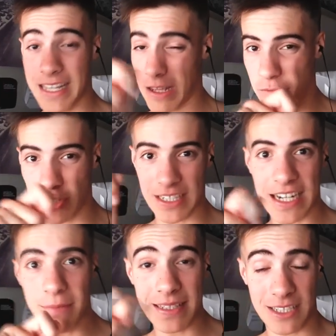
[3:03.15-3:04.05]
frotáis
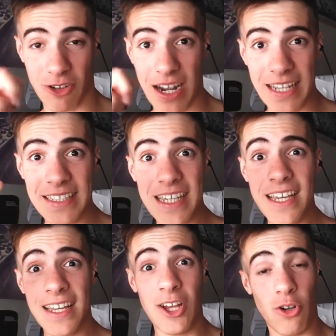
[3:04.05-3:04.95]
las manchas con la leche,
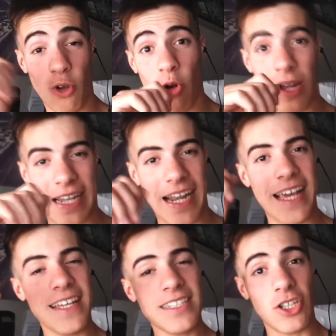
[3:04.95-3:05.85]
luego lo
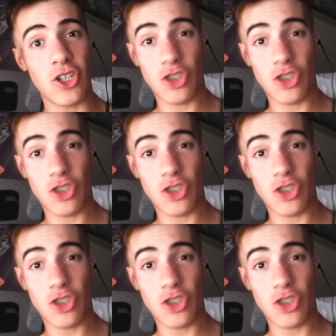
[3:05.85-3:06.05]
aclaráis,